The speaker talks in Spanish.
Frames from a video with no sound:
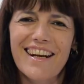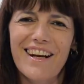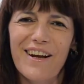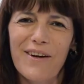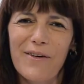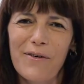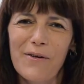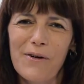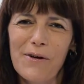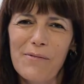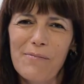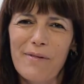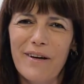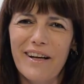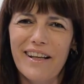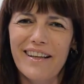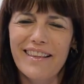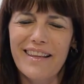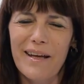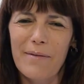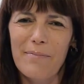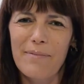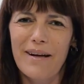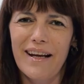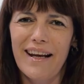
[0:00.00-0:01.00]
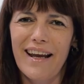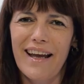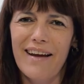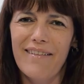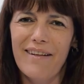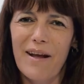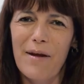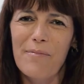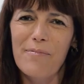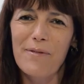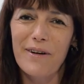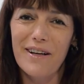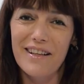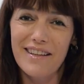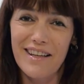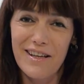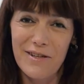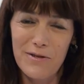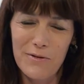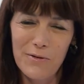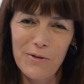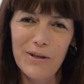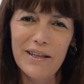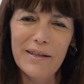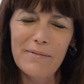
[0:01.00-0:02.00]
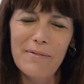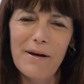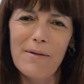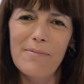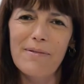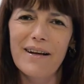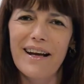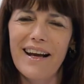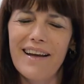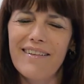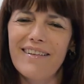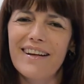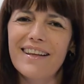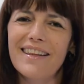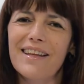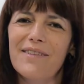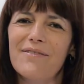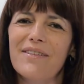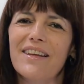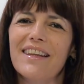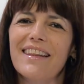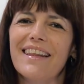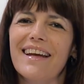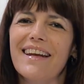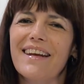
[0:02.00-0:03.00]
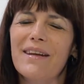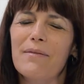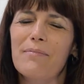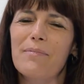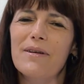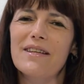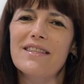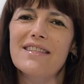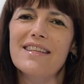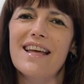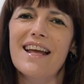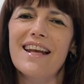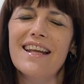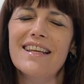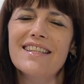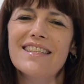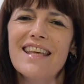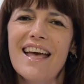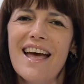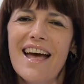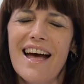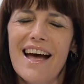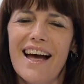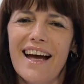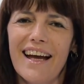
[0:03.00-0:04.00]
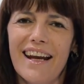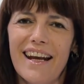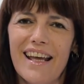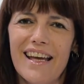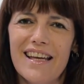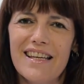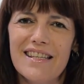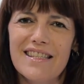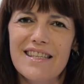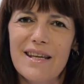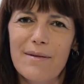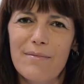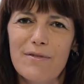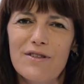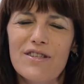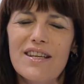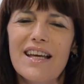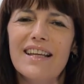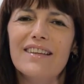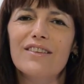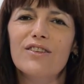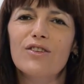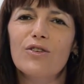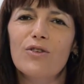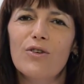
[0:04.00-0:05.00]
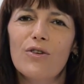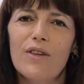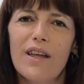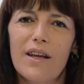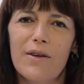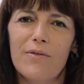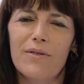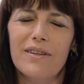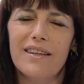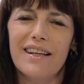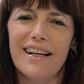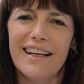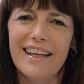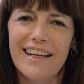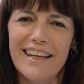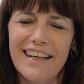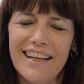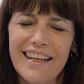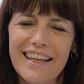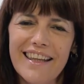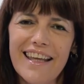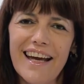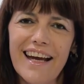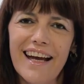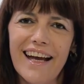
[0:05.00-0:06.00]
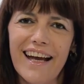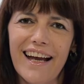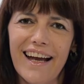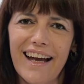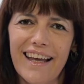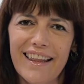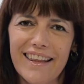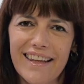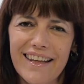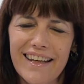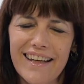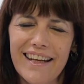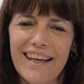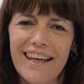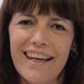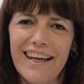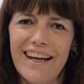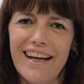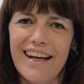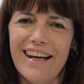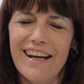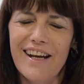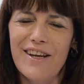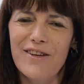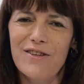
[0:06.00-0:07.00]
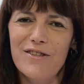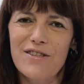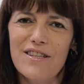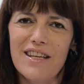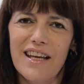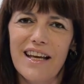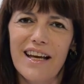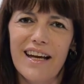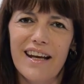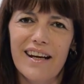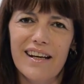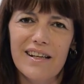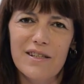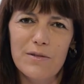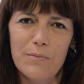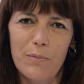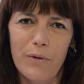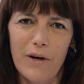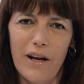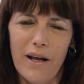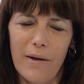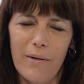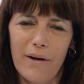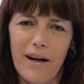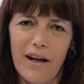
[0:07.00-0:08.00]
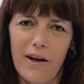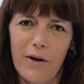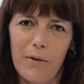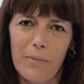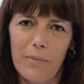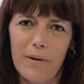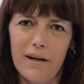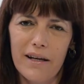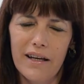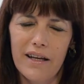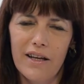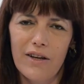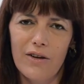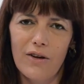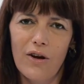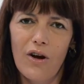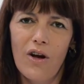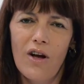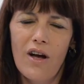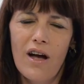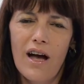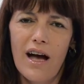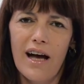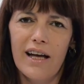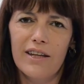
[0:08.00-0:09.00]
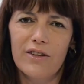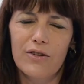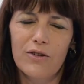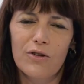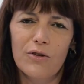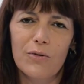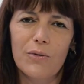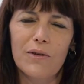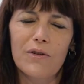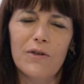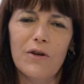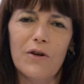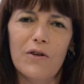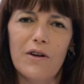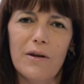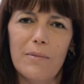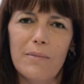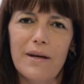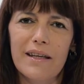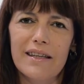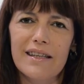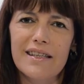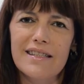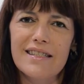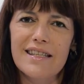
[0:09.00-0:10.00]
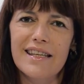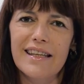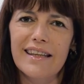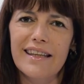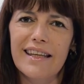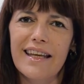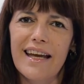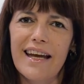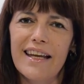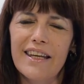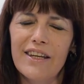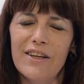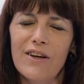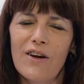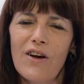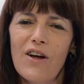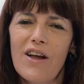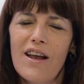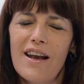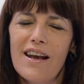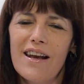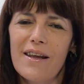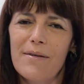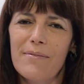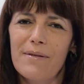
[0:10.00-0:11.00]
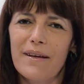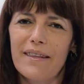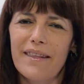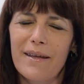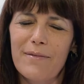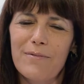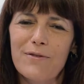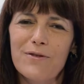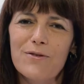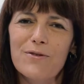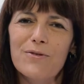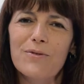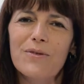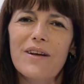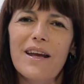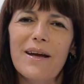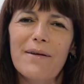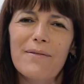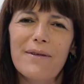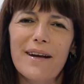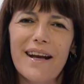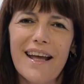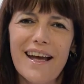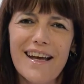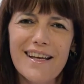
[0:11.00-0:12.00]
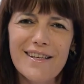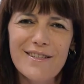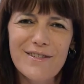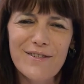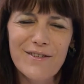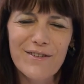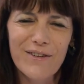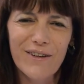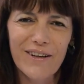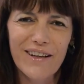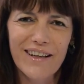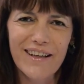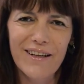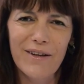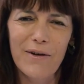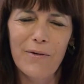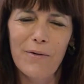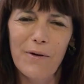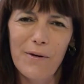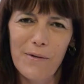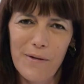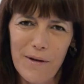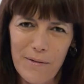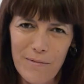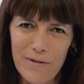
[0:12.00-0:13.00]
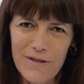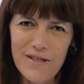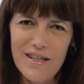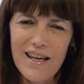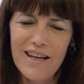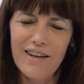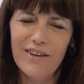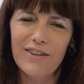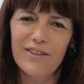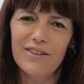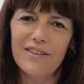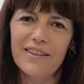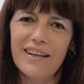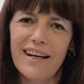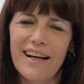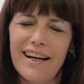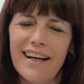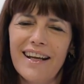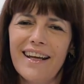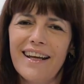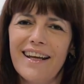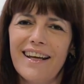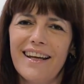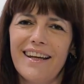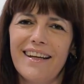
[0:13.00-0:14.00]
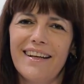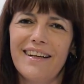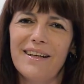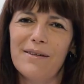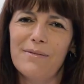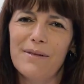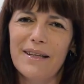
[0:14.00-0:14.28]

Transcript: Raúl por estas palabras, por estas últimas palabras también tan especiales. Agradecemos a toda nuestra querida cadena de ganados y carnes por haber acompañado a todos nuestros remates este año. Les mandamos un abrazo y nos volvemos a encontrar en el